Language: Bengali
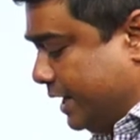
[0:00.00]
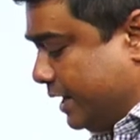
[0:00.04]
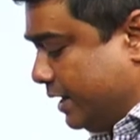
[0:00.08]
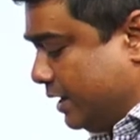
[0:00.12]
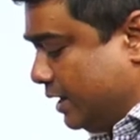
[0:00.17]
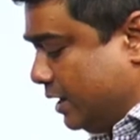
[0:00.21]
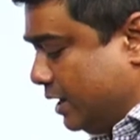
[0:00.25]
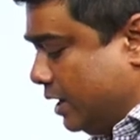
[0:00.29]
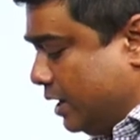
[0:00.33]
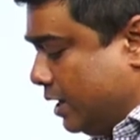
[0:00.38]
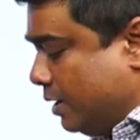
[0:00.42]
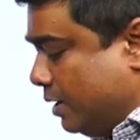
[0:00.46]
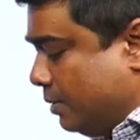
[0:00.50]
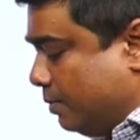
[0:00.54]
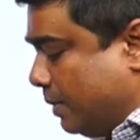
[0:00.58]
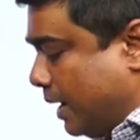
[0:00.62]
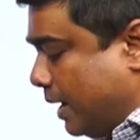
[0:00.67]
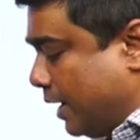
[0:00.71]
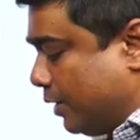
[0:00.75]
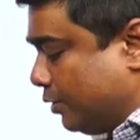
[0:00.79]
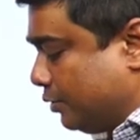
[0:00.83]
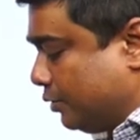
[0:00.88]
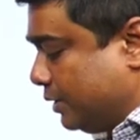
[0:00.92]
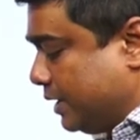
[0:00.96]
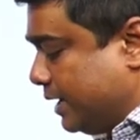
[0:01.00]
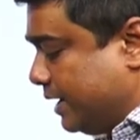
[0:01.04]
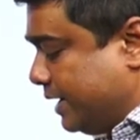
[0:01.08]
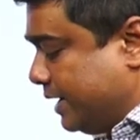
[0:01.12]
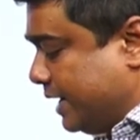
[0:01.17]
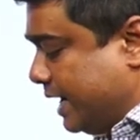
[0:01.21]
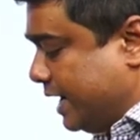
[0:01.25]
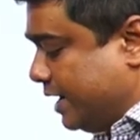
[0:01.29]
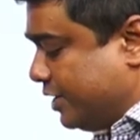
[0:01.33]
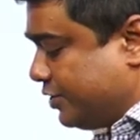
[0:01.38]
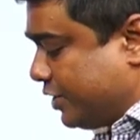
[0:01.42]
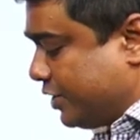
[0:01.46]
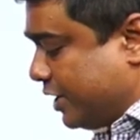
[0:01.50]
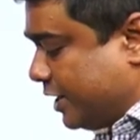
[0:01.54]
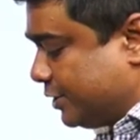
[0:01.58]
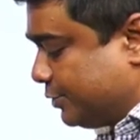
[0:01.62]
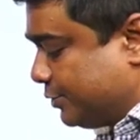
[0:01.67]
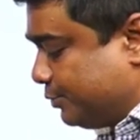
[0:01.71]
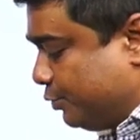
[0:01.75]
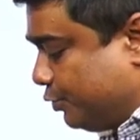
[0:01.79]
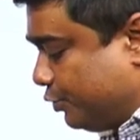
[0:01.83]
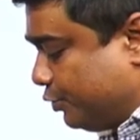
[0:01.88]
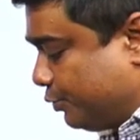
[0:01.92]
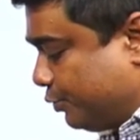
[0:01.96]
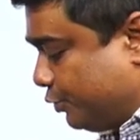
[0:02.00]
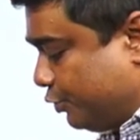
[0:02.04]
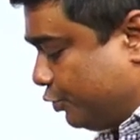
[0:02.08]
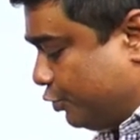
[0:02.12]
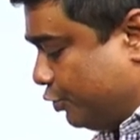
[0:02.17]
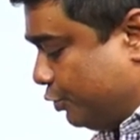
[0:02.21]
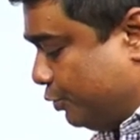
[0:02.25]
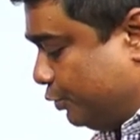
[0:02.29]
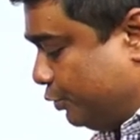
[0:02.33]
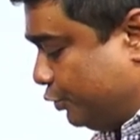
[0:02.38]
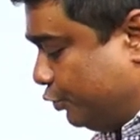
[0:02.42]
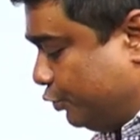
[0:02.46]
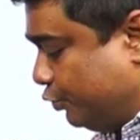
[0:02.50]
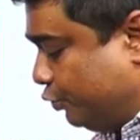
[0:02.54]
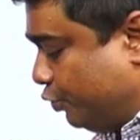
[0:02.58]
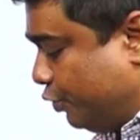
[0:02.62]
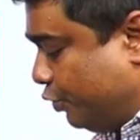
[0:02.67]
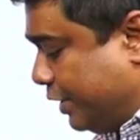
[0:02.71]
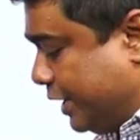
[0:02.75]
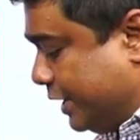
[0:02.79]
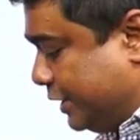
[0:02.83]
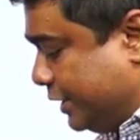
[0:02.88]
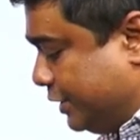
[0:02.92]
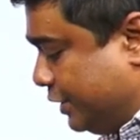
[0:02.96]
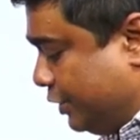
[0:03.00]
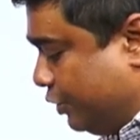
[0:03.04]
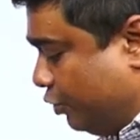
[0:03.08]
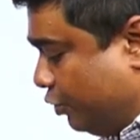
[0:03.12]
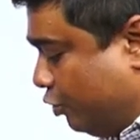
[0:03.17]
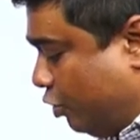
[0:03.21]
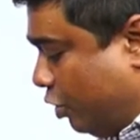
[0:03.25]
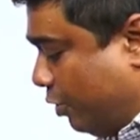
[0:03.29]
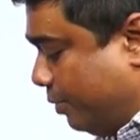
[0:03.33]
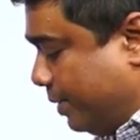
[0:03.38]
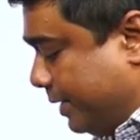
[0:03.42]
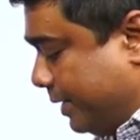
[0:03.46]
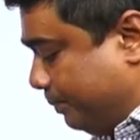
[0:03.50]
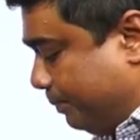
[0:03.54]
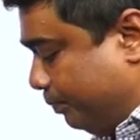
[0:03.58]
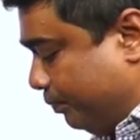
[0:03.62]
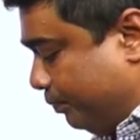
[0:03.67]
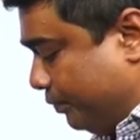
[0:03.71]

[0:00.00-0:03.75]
ইন ভারতে রেল ট্রান্সপোর্ট প্রথম শুরু হয়েছিল কবে